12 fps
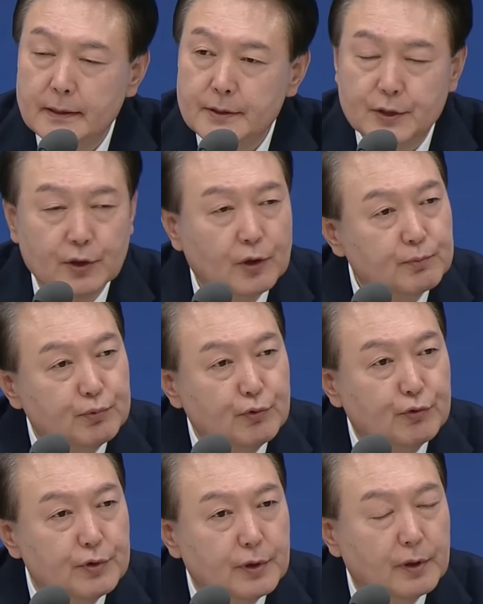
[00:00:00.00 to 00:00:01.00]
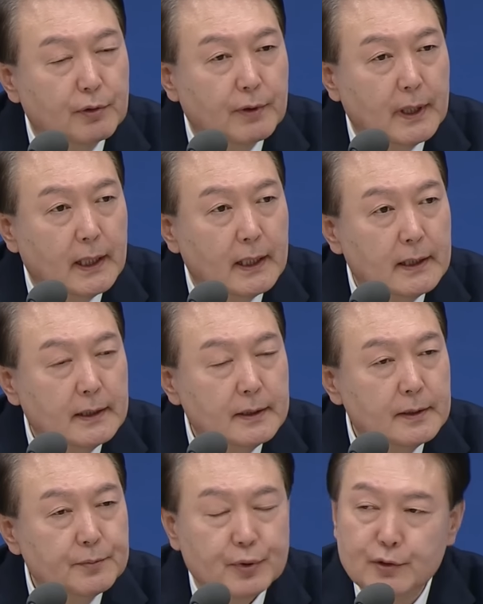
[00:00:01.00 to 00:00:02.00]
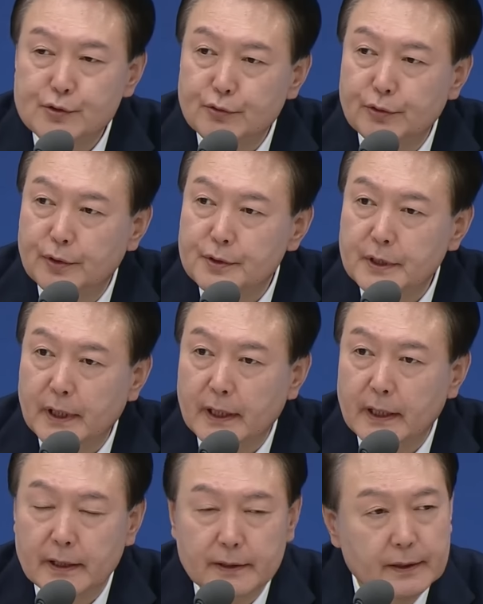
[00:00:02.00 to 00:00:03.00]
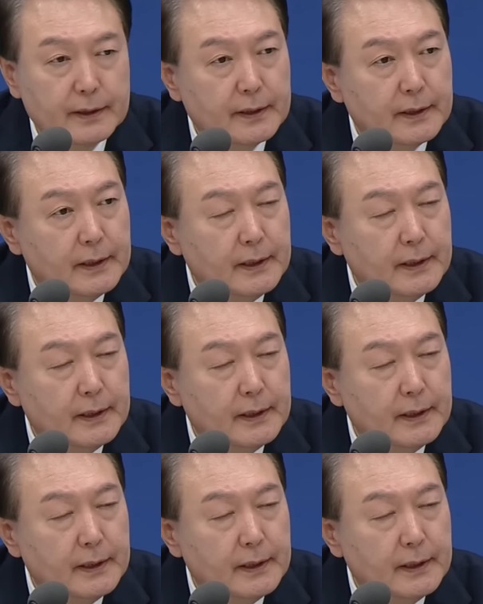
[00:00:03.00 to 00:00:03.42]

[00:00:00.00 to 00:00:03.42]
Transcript: 지역 불균형과 필수 의료 체계의